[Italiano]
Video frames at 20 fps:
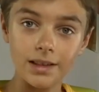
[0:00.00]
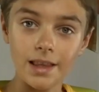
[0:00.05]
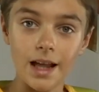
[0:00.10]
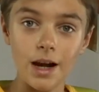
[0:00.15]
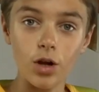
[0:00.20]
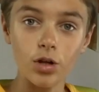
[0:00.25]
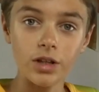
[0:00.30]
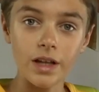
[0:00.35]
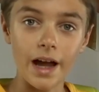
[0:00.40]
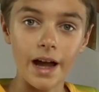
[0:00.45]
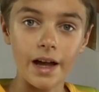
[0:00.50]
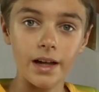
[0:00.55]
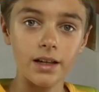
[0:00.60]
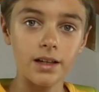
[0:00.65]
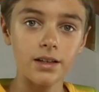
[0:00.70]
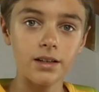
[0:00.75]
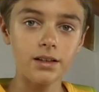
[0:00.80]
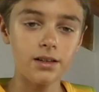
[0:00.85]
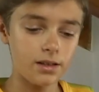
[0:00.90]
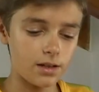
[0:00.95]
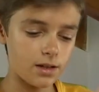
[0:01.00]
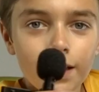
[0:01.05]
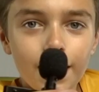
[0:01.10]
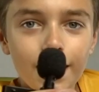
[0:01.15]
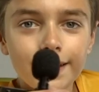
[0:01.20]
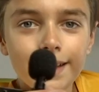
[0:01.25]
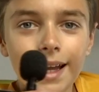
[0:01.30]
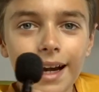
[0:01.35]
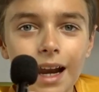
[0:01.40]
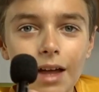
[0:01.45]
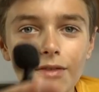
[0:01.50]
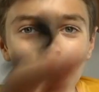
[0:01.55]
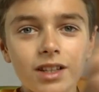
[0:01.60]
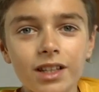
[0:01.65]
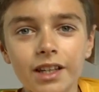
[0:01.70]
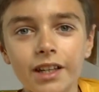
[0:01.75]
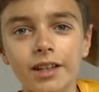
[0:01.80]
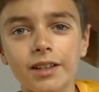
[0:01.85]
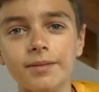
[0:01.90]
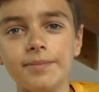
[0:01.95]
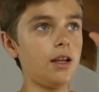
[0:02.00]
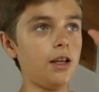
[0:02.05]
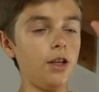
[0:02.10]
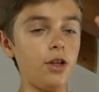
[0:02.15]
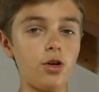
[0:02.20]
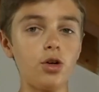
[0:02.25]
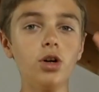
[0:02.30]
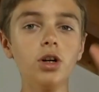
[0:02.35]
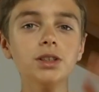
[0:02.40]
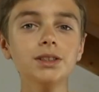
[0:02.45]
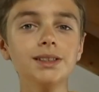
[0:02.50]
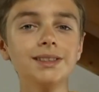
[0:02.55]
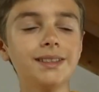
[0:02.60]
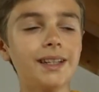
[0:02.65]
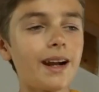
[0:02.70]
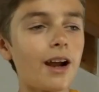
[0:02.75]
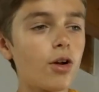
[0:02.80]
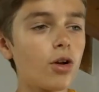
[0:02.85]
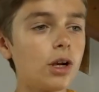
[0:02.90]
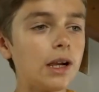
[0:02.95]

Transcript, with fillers: dell'Onair e della Valier. Il Rode sarà